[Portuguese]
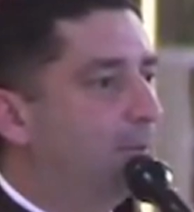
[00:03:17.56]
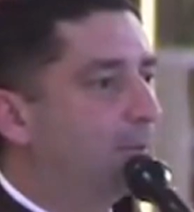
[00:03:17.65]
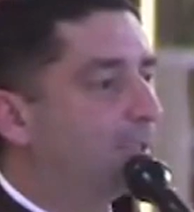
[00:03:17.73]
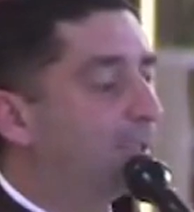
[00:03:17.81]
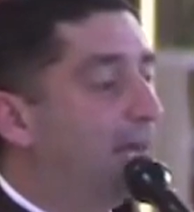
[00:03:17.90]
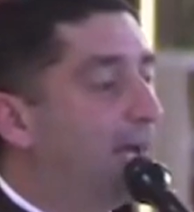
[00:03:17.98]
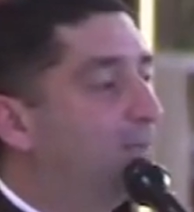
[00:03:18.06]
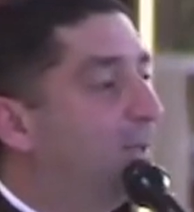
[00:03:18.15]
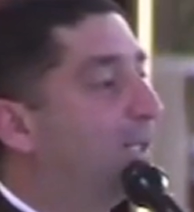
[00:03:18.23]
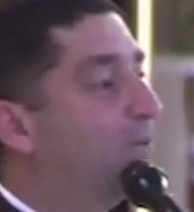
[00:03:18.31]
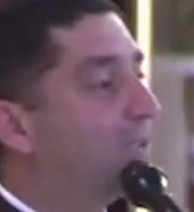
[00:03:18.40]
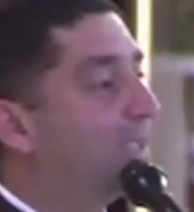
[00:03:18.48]
Saiba
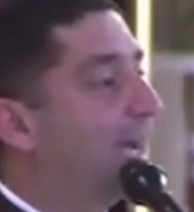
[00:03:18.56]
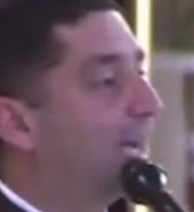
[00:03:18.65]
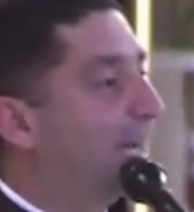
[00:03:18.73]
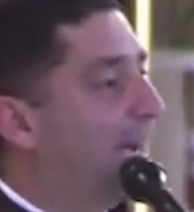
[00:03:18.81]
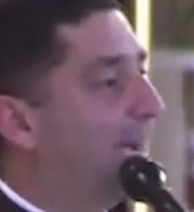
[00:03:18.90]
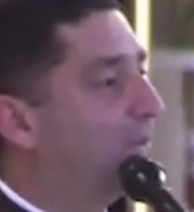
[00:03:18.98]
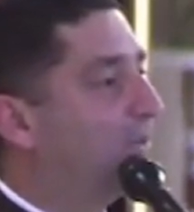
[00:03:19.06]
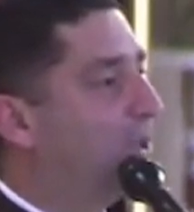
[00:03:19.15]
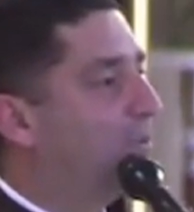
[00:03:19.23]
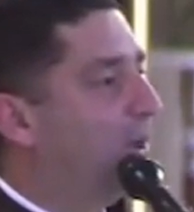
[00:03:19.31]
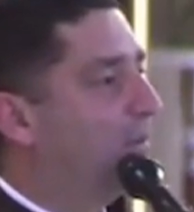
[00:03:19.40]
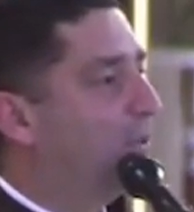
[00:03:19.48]
que o sacrário
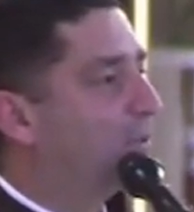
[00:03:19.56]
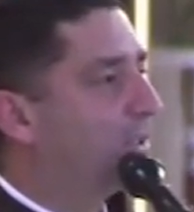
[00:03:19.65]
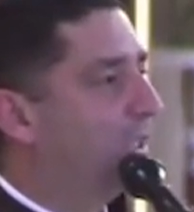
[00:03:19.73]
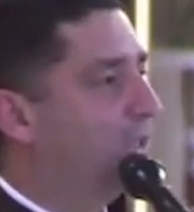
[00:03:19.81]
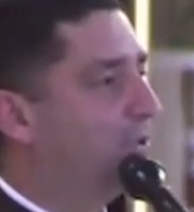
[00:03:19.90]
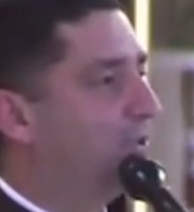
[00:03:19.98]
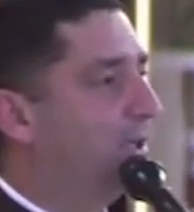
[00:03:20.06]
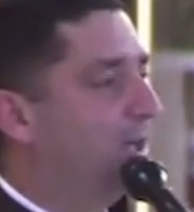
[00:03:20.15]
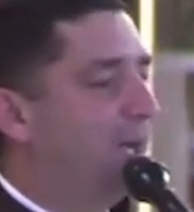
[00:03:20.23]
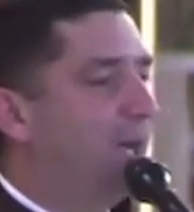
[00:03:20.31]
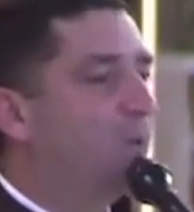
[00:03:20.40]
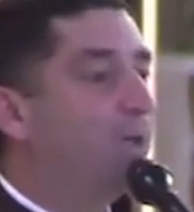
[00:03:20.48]
não ama, ou seja,
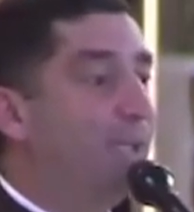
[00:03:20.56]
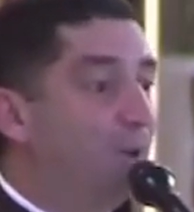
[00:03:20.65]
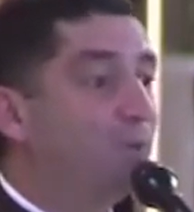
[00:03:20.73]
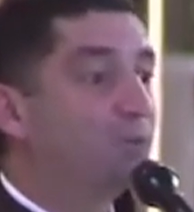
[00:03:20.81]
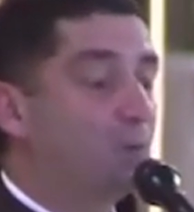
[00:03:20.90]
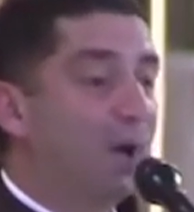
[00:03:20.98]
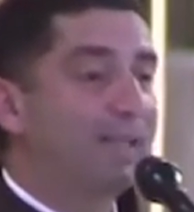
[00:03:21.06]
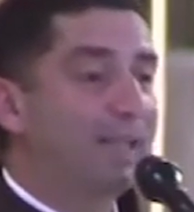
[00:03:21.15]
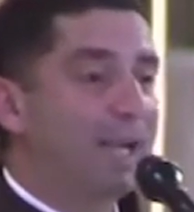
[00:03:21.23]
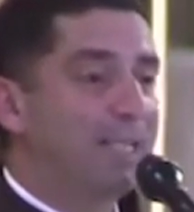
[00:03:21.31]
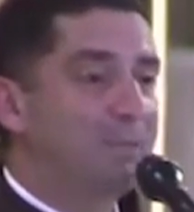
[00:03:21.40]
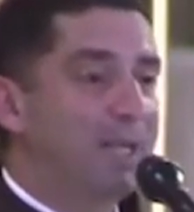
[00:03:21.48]
o que eu estou
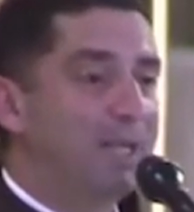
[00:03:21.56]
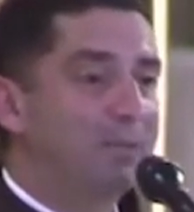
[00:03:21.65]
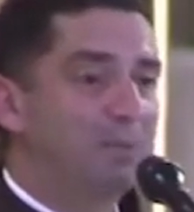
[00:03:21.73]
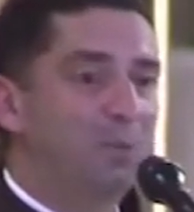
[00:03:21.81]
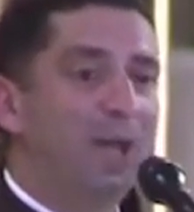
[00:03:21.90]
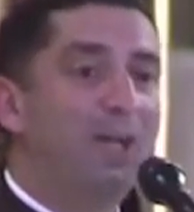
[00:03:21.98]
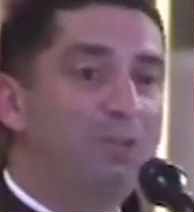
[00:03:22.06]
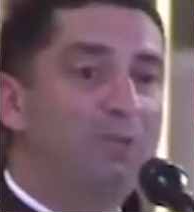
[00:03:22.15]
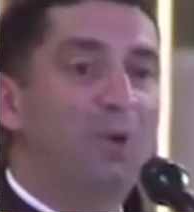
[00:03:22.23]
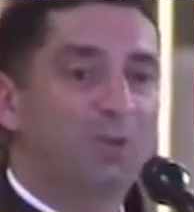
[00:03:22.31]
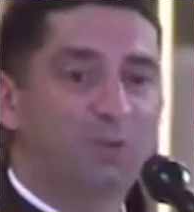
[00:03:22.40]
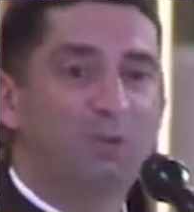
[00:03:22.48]
atrás mesmo é de
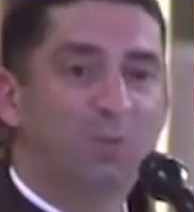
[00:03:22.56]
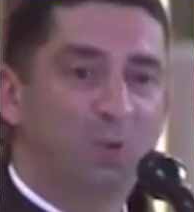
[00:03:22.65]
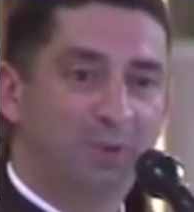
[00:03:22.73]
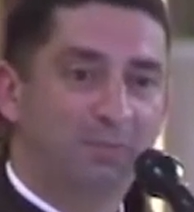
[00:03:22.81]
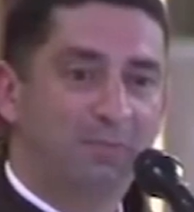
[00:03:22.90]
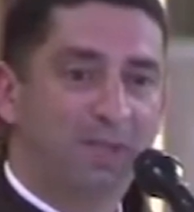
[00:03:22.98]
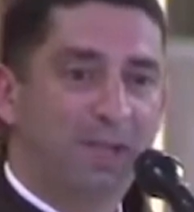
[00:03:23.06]
vosso amor.